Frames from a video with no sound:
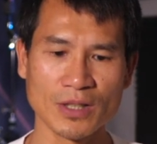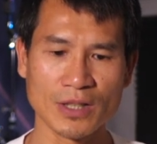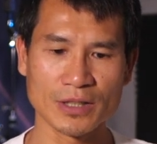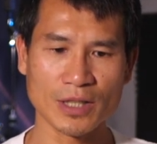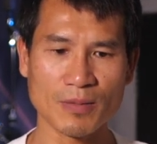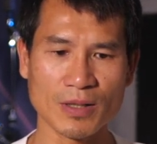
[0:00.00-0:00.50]

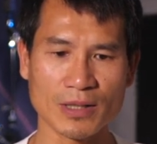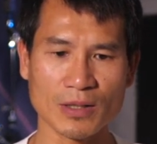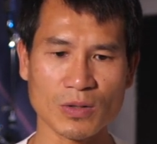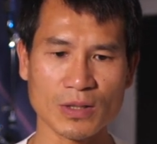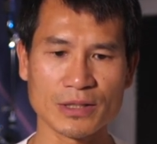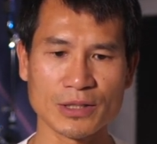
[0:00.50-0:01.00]
要不然的
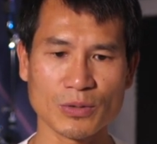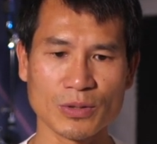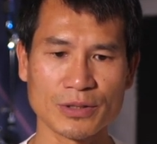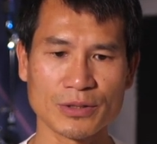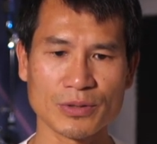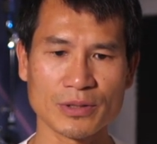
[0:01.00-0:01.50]
话你
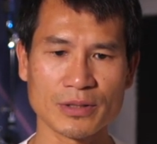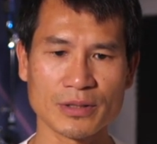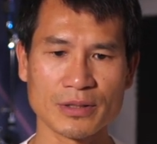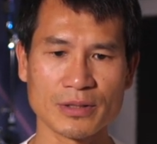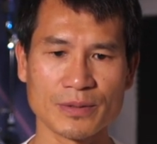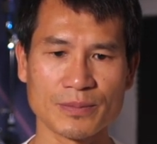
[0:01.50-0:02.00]
会觉
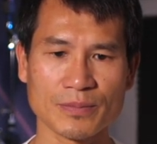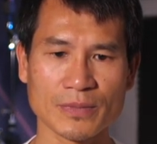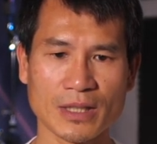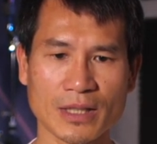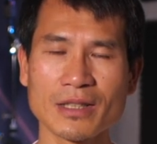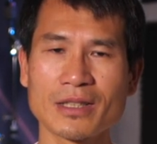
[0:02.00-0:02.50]
得
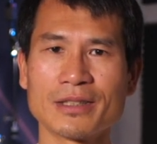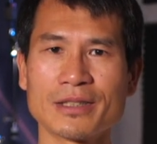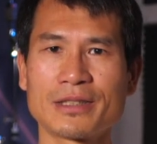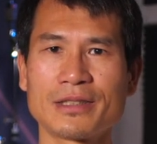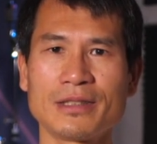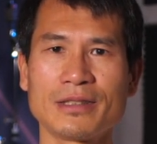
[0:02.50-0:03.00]
很可
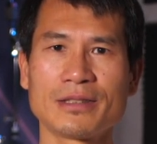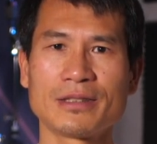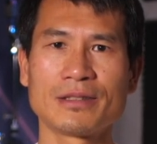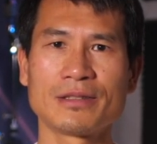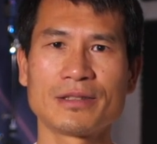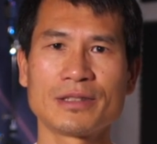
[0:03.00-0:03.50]
惜。
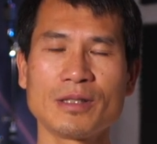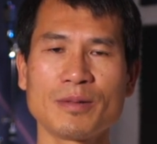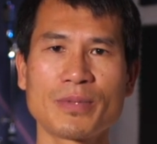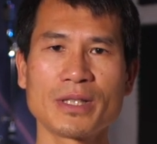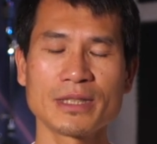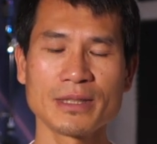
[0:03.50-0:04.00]
因为
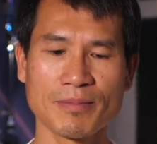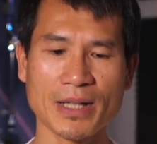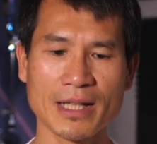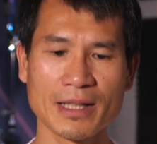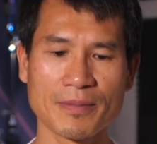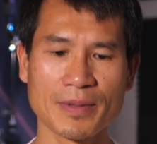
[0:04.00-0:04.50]
毕竟
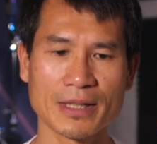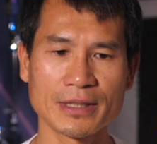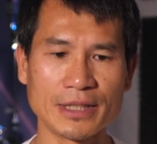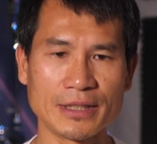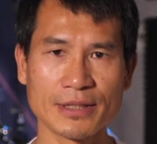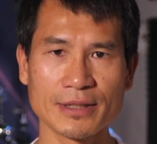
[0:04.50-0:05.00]
拍一个片，
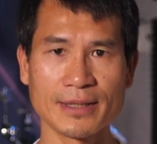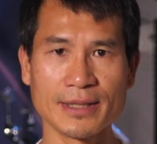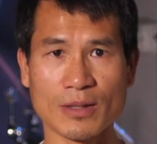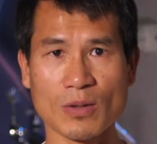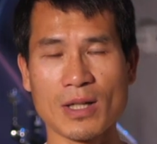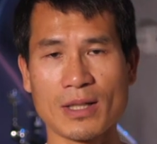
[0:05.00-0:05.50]
你自己
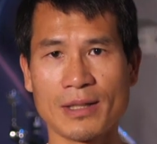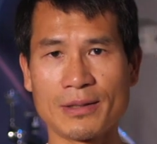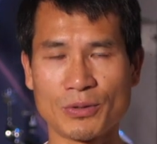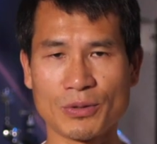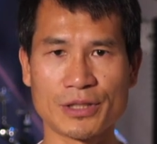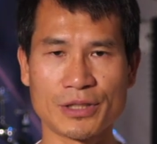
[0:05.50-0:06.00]
也花了很
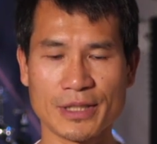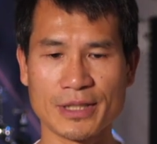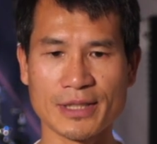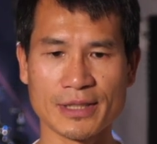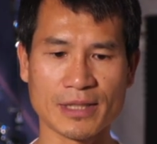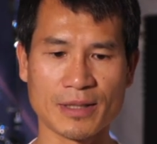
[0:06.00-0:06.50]
多时间
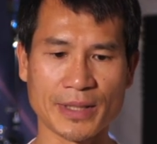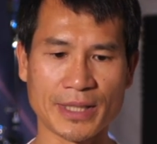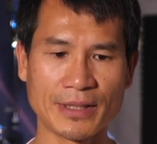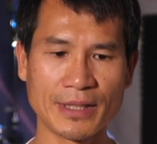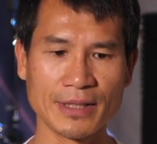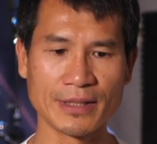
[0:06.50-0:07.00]
在上
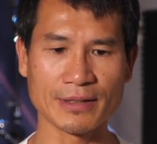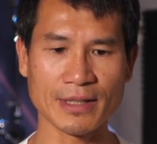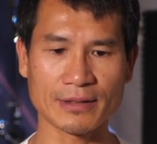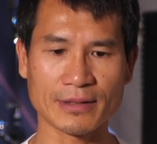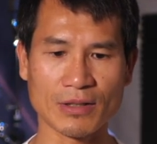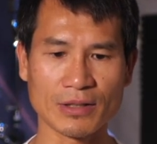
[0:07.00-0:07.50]
面，
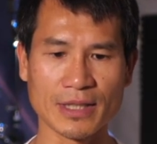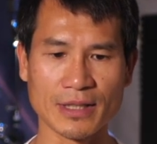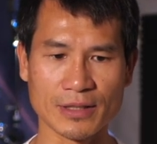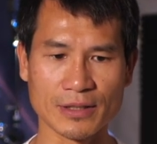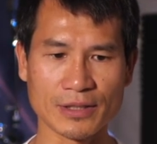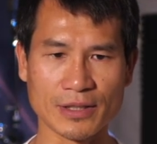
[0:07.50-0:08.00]
那导演
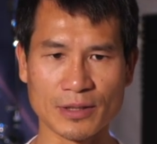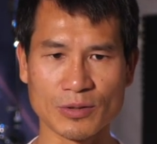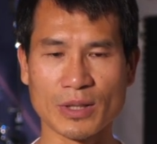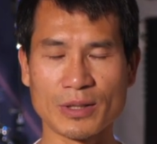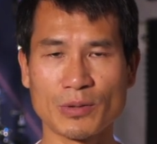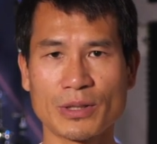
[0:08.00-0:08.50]
和整个
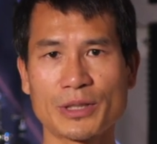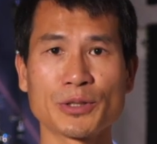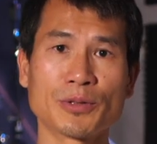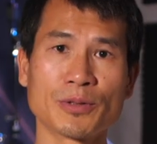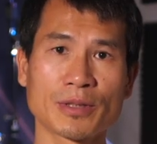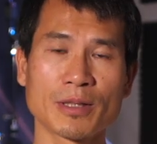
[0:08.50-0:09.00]
团队
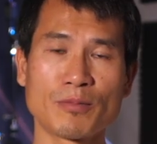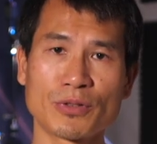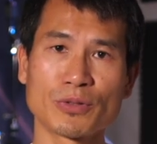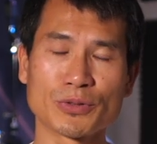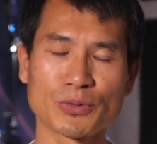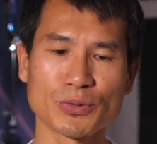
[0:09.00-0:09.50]
就更不
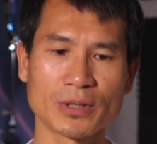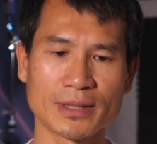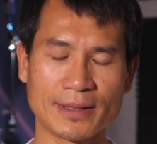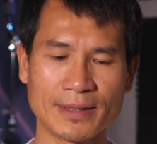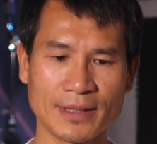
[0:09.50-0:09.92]
用说了。